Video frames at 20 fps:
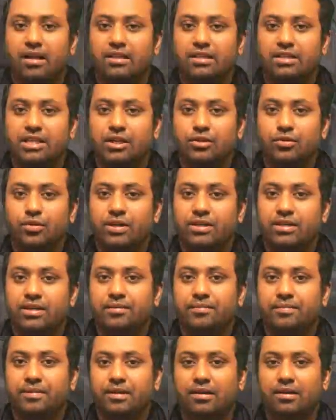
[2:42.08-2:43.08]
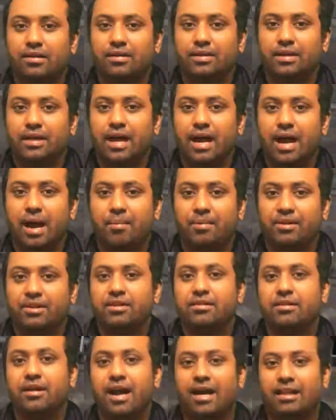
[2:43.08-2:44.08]
যেহেতু এটা আমাদের
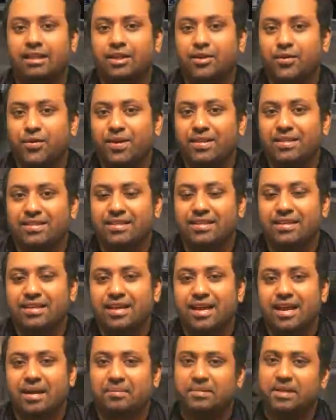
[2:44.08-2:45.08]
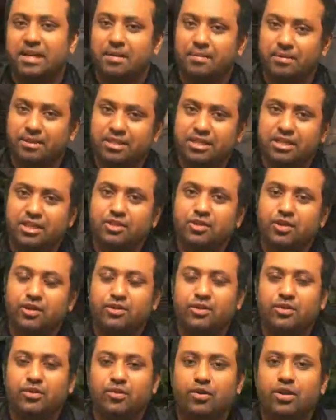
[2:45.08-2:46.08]
হাতে রয়েছে আপনারা আমাদের সাথে
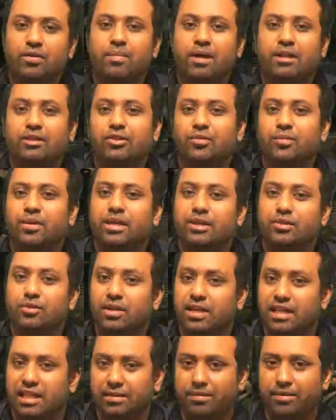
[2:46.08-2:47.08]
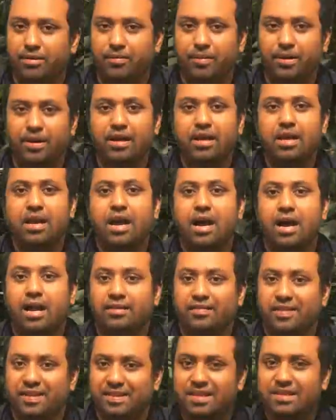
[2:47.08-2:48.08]
যোগাযোগ করার মাধ্যমে কিন্তু কিনতে পারবেন আর
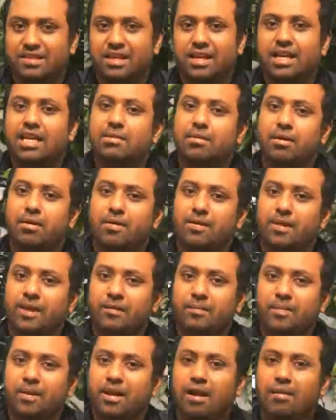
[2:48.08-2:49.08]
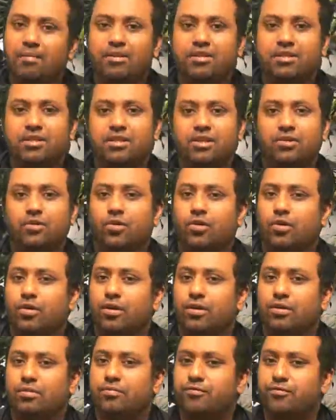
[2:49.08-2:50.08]
দেখতে চাইলে কীভাবে দেখবেন আমাদের সাথে
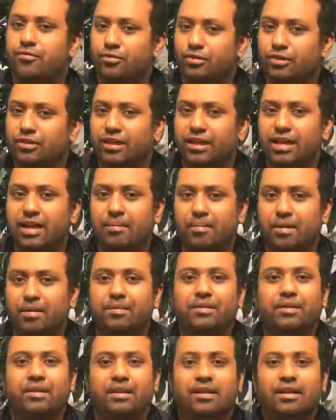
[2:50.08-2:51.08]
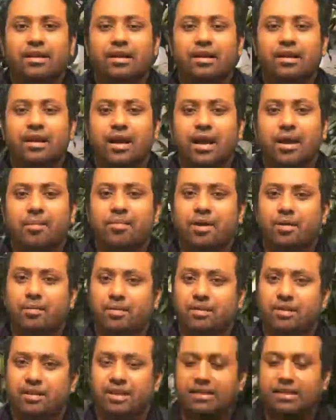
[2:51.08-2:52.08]
ফোন দিলে আমাদেরকে আমরা
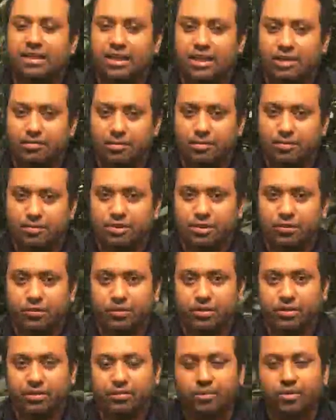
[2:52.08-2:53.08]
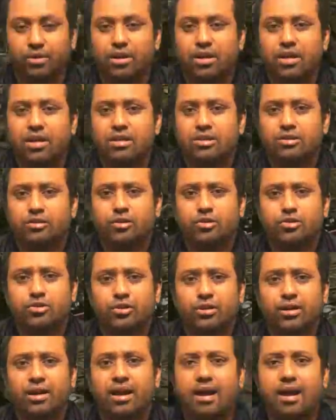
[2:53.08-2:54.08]
আপনাদেরকে দেখার ব্যবস্থা করে দেব সো দর্শক
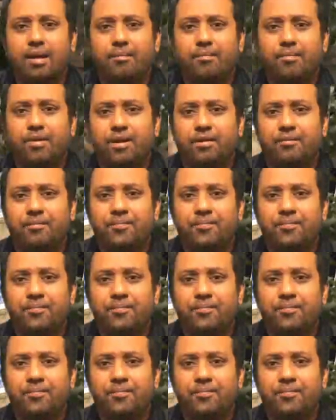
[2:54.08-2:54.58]
আমরা